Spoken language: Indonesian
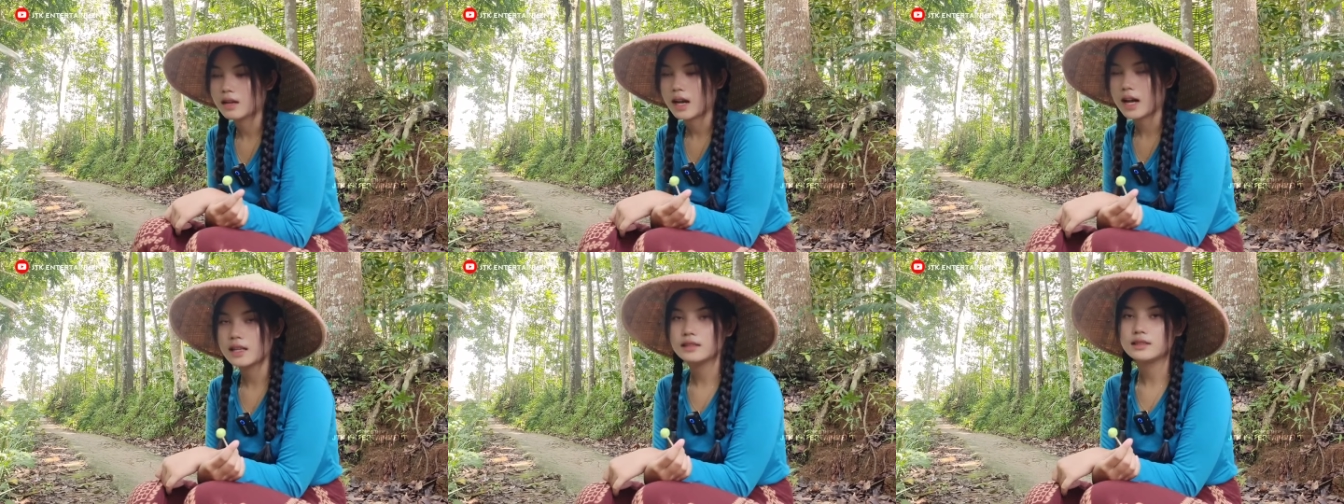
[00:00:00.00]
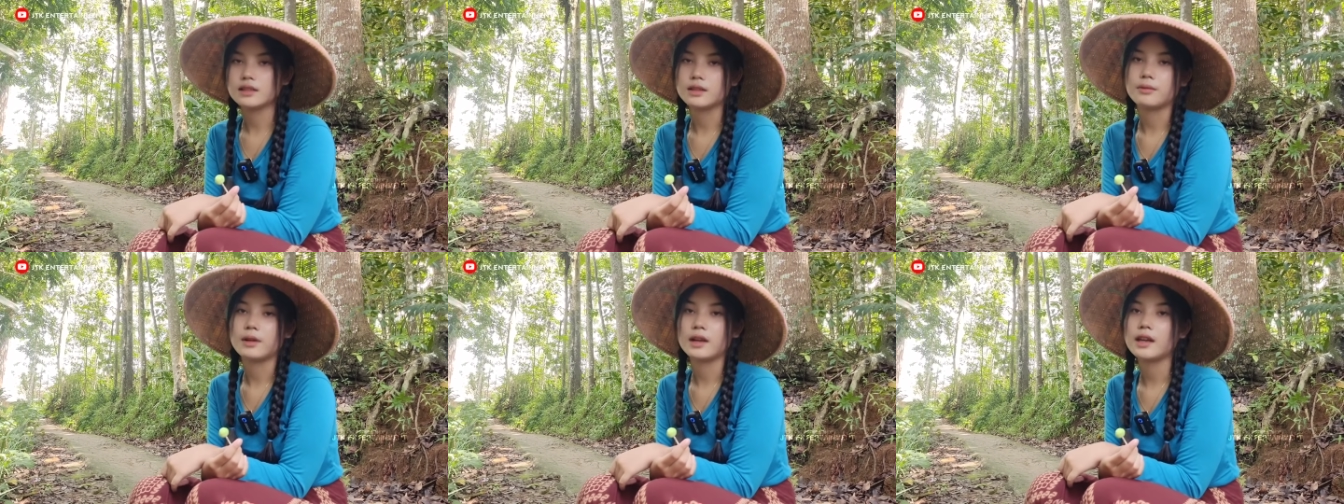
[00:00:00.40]

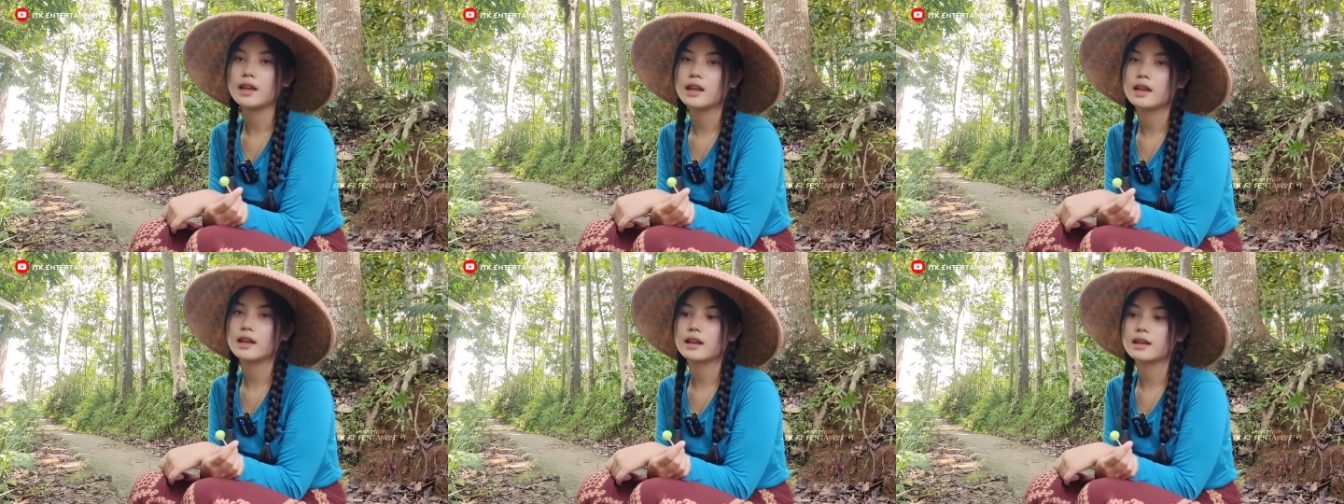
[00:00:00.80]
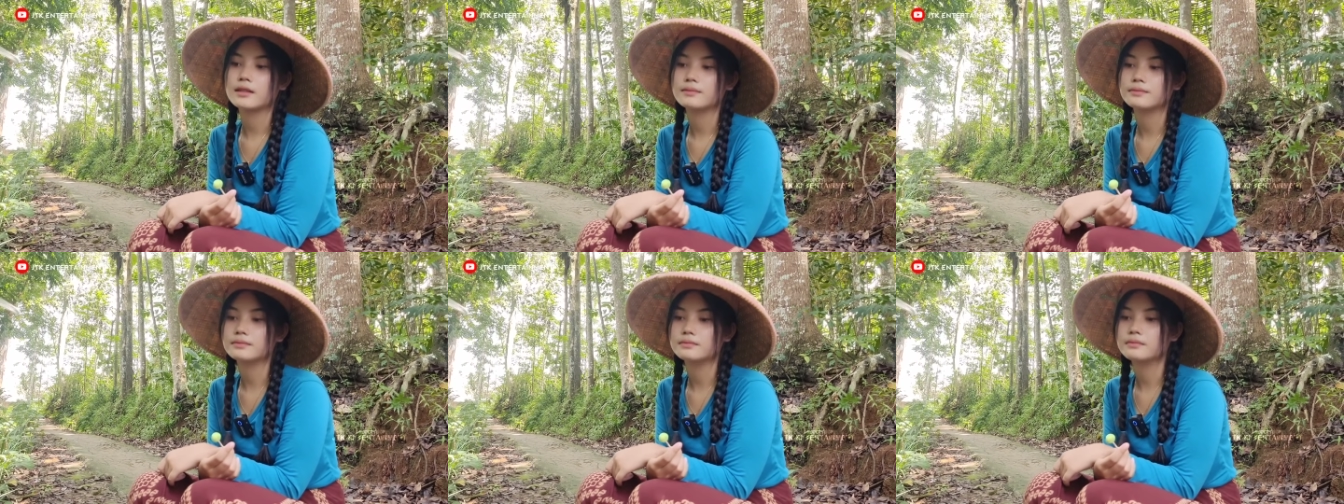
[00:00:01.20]
kasih we.
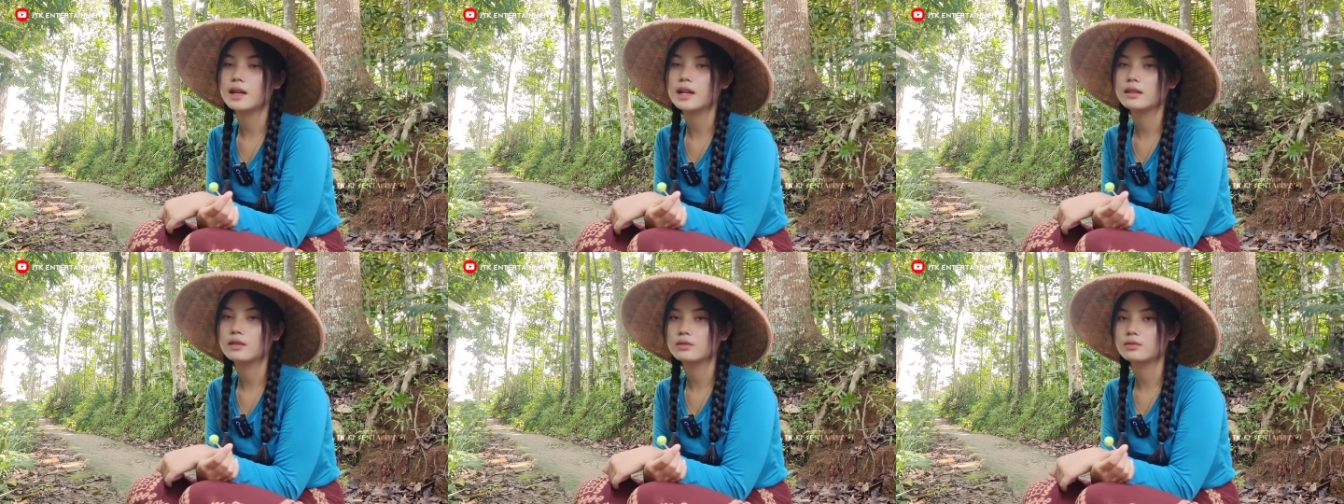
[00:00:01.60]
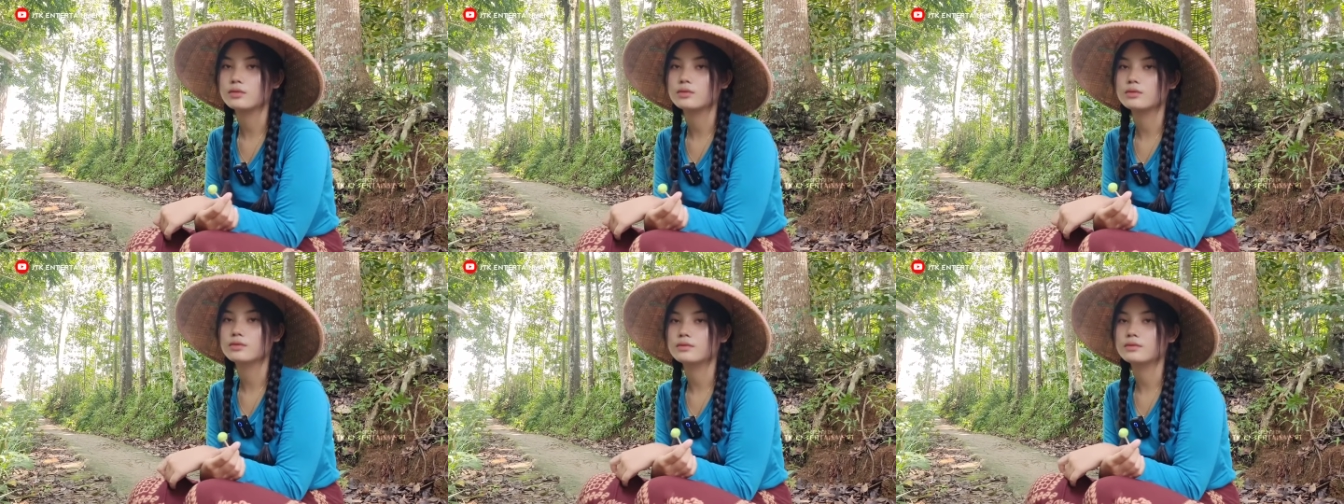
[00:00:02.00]
bantu mm, bantu mm